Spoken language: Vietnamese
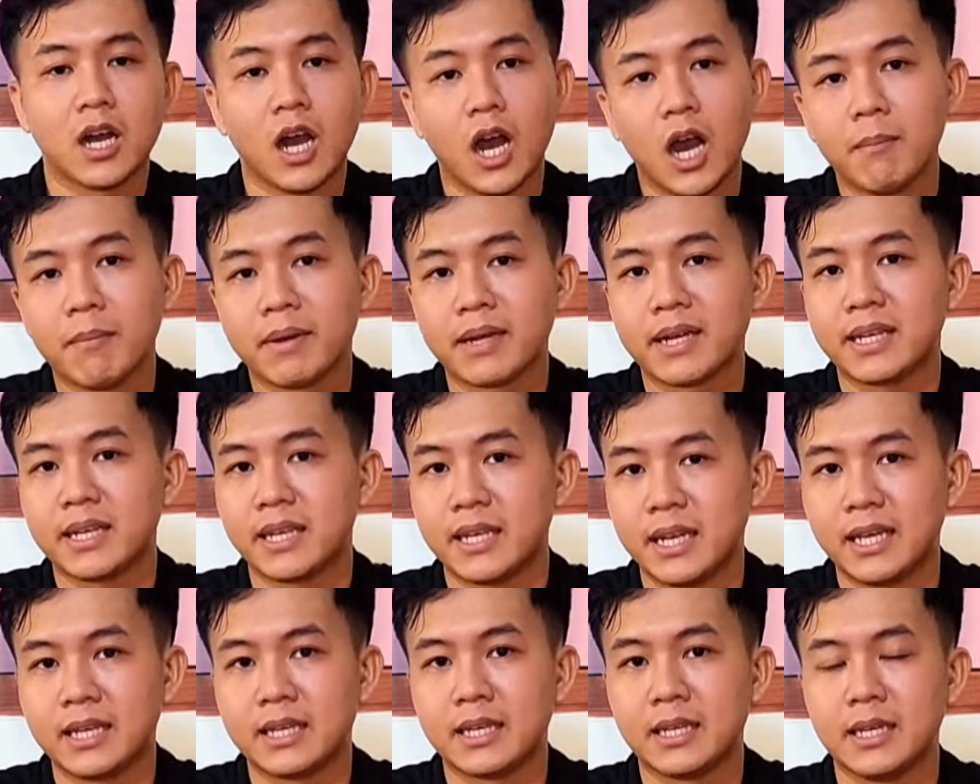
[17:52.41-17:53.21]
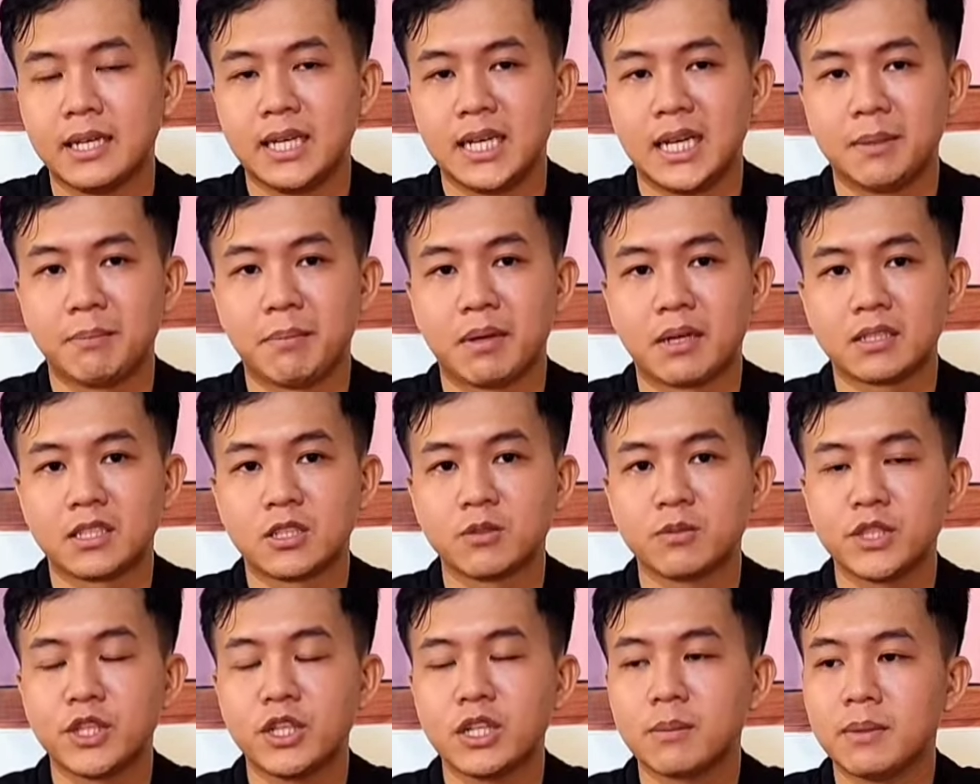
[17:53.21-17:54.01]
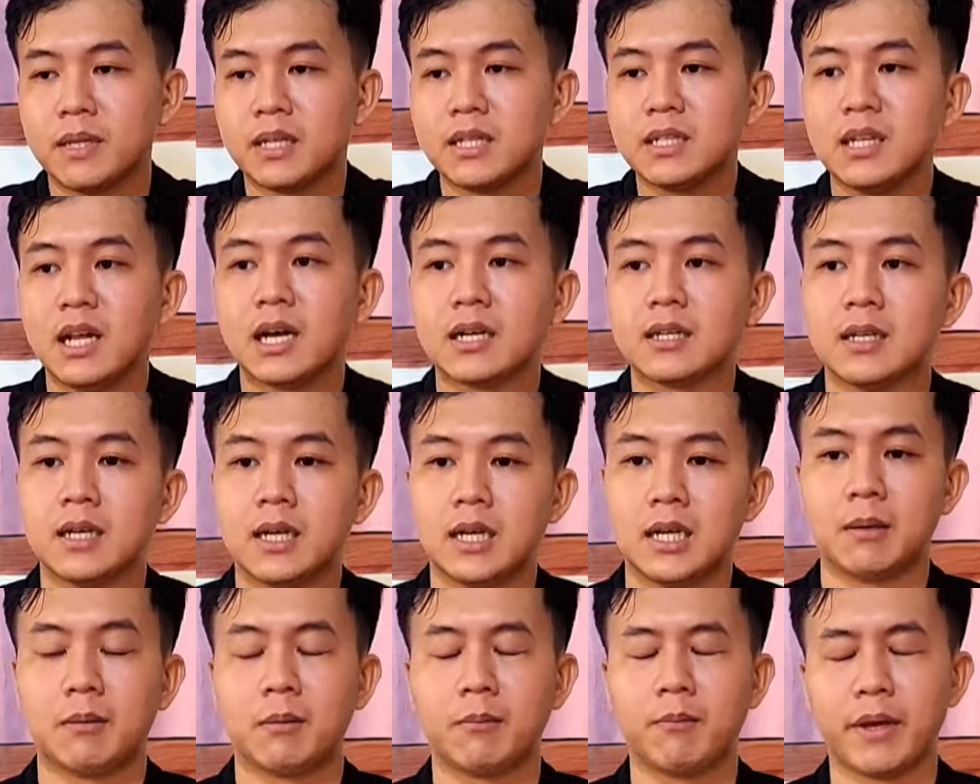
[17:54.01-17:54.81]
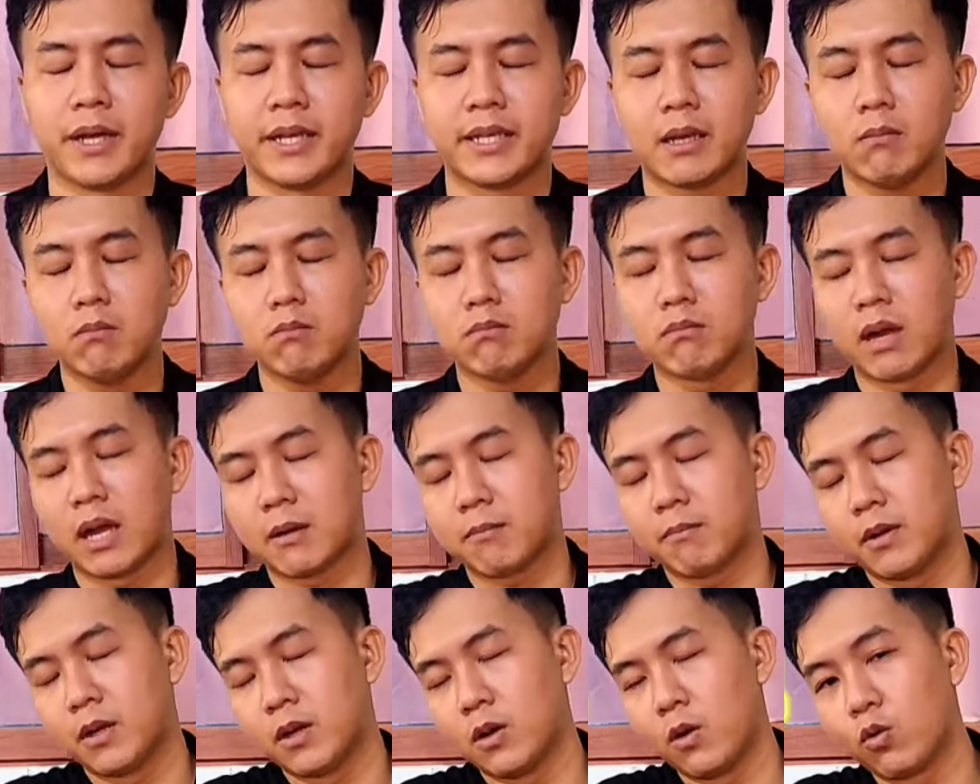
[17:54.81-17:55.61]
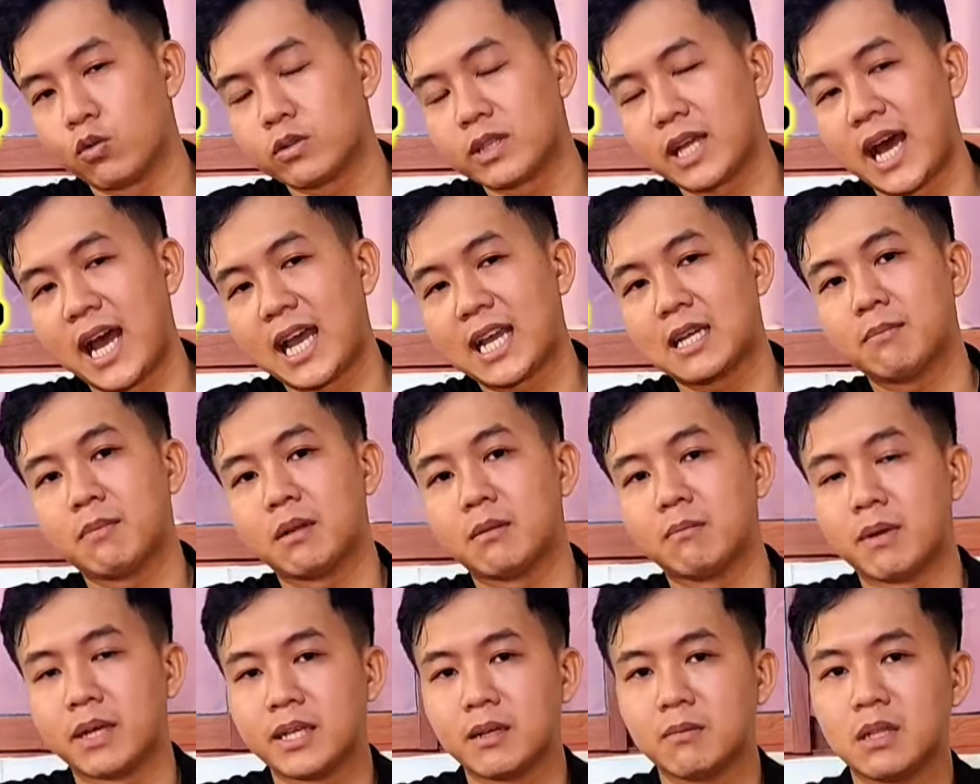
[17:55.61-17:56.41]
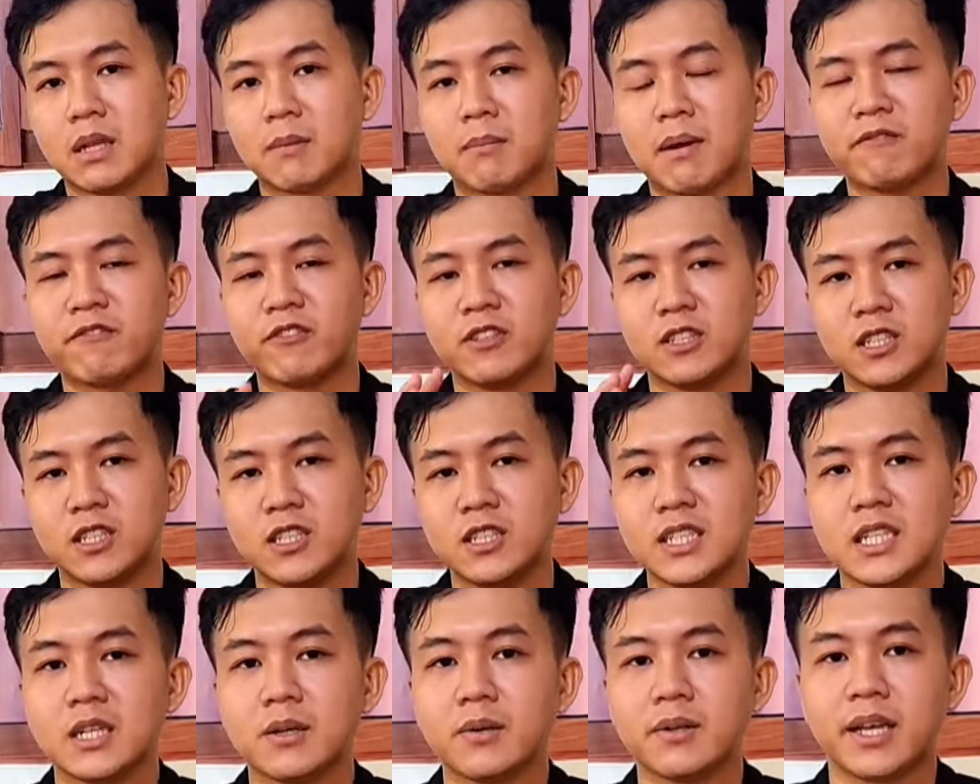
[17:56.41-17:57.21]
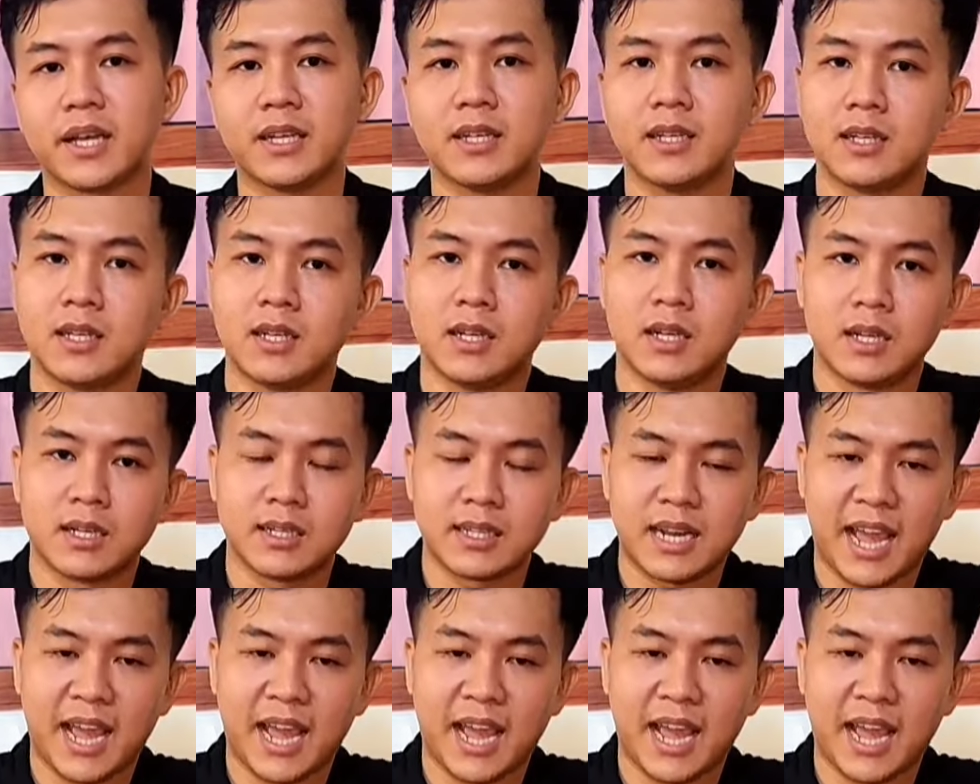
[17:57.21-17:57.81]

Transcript: ăn cơm hay cái gì đi thì mình chút xíu mình đứng lên là mình bị chống mặt mình ù tai cái mình bị giống như là mất phương hướng gì đó quý vị